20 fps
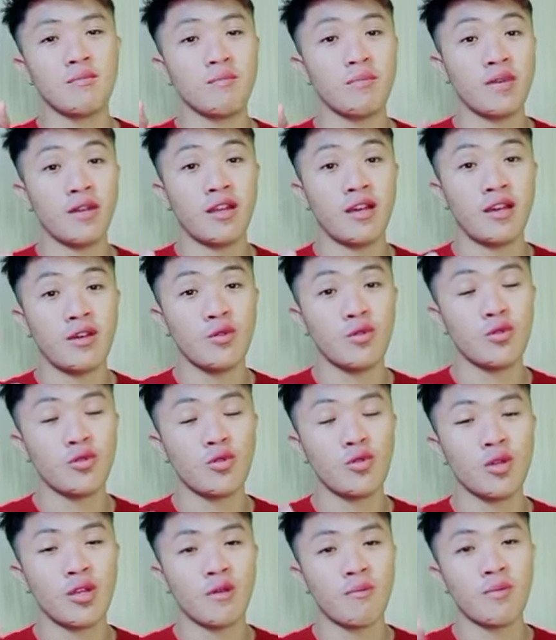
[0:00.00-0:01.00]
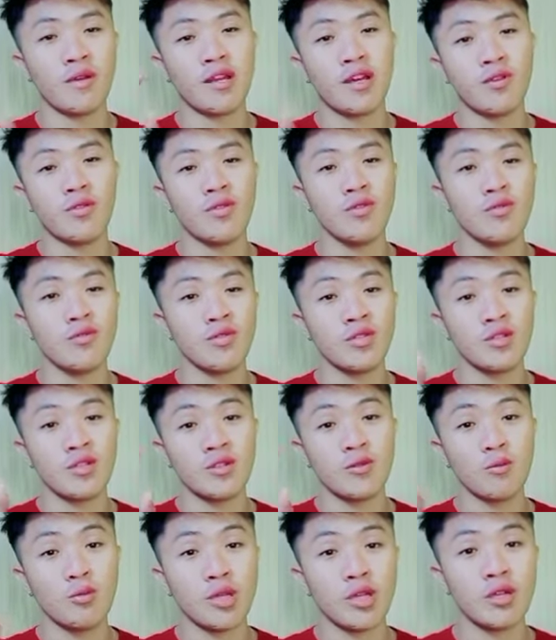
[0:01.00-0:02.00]
pelaut, dunia pelaut itu
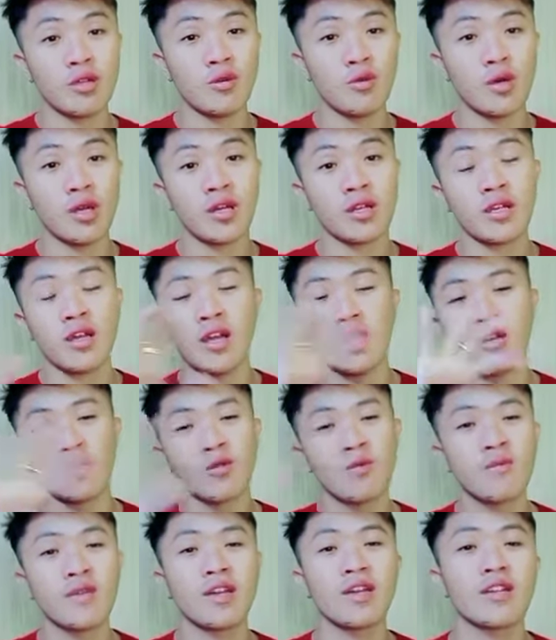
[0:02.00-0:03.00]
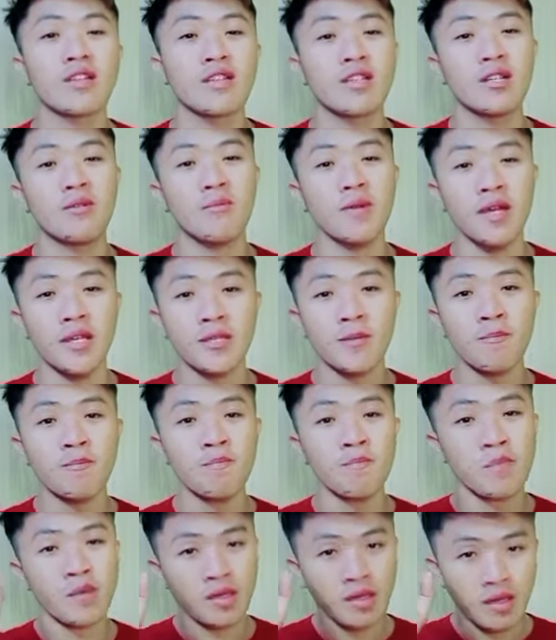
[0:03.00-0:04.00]
sistemnya keluarga, lingkungnya kecil bes
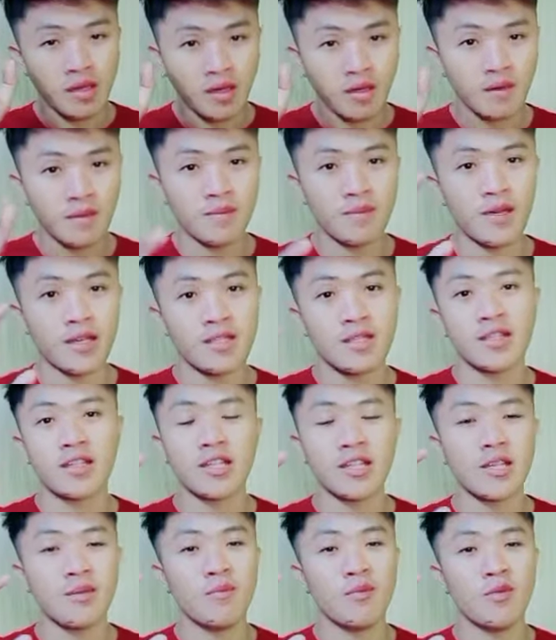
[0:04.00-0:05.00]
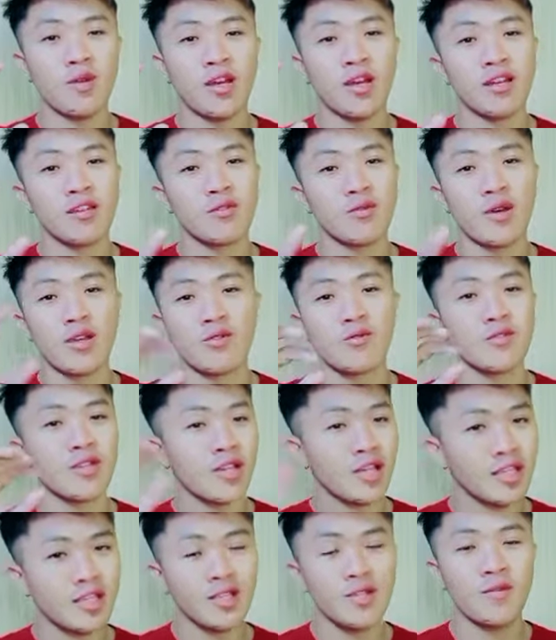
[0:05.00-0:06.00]
pasti ketemu lah, suatu
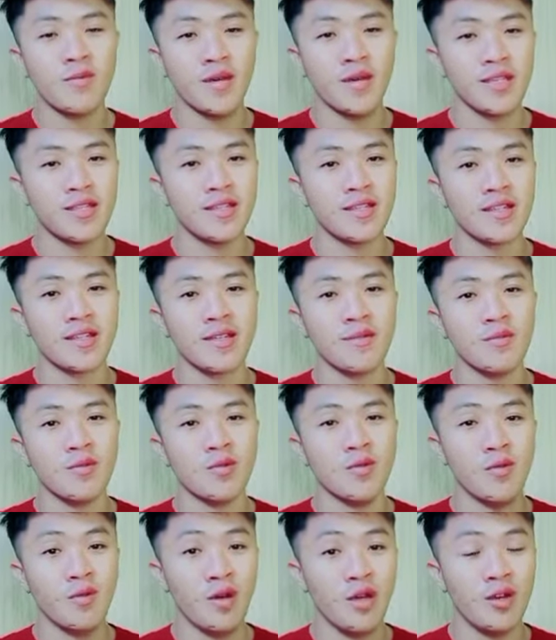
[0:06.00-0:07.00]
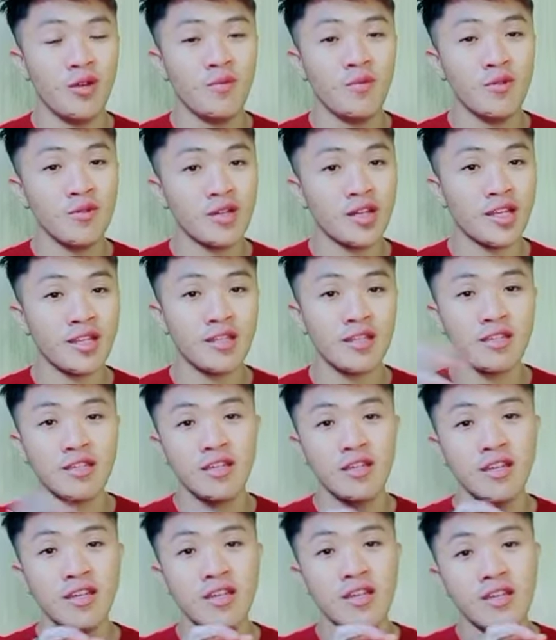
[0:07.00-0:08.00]
saat itu pasti ketemu walaupun nanti
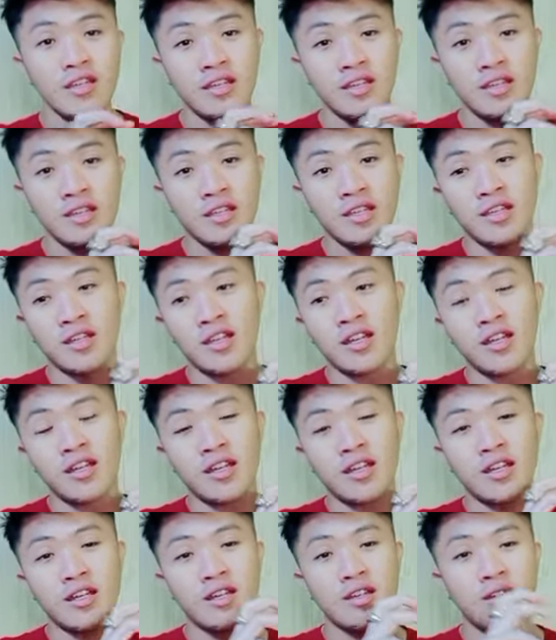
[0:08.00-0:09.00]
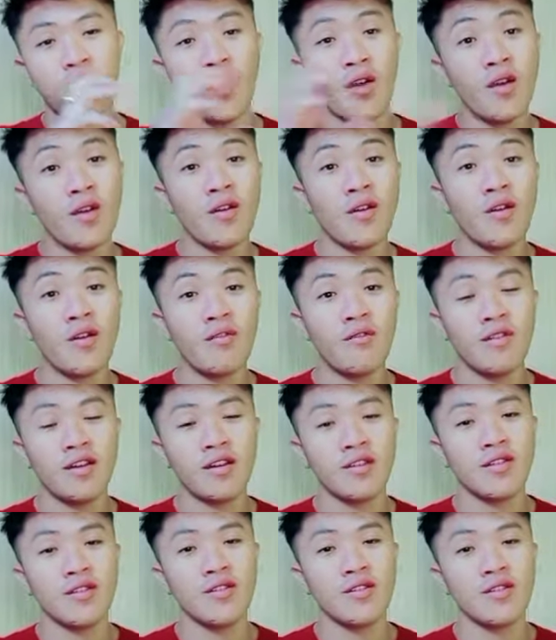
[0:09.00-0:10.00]
kita off
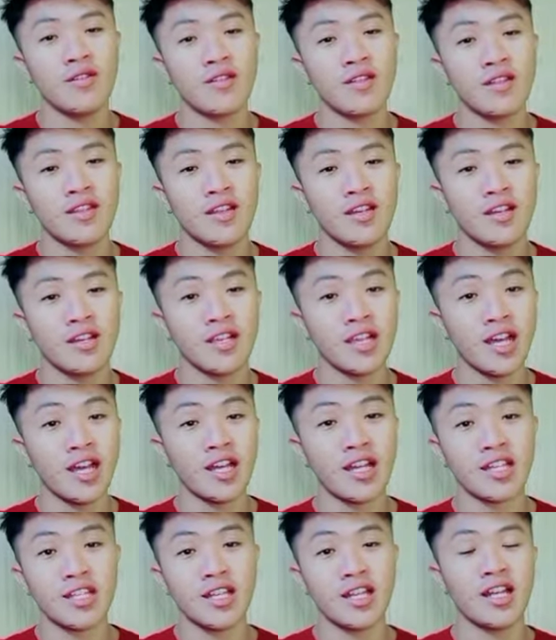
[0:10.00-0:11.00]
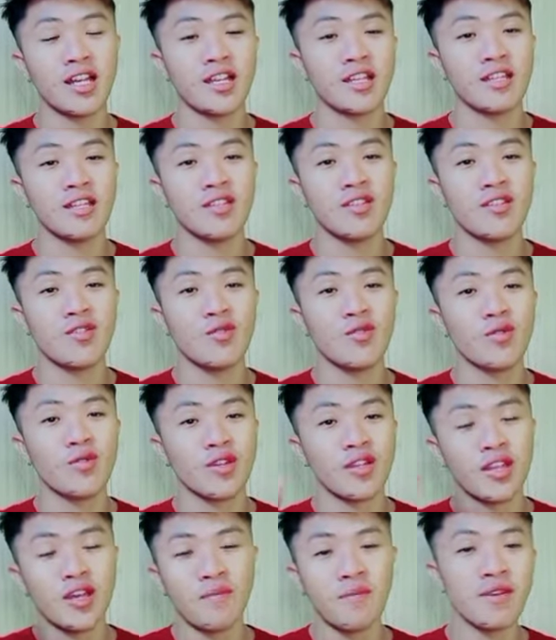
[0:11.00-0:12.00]
atau kita nggak kerja lagi di situ,
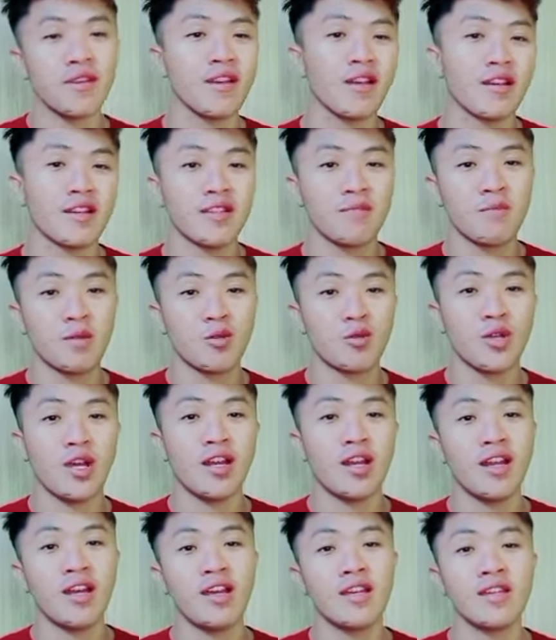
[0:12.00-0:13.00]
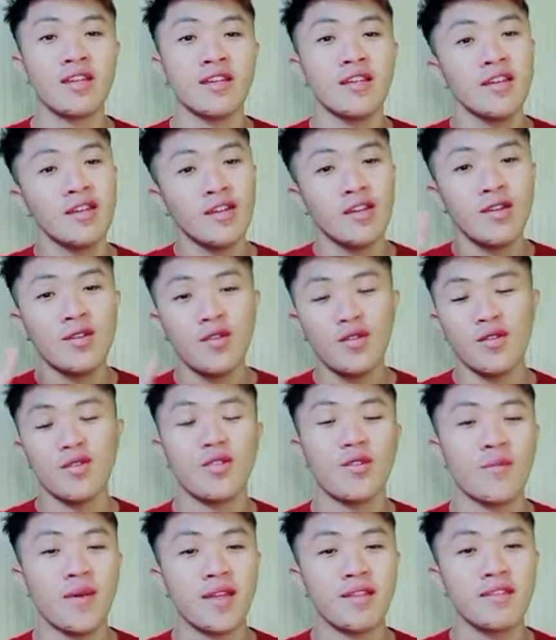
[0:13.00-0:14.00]
kita pindah ke perusahaan lain
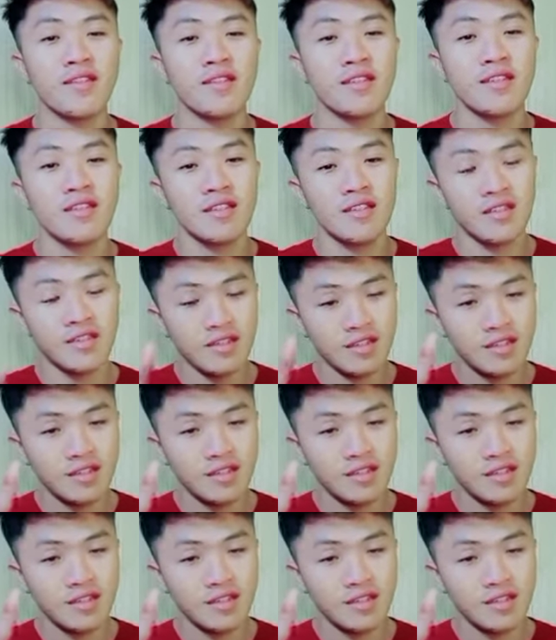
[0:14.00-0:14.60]
otomatis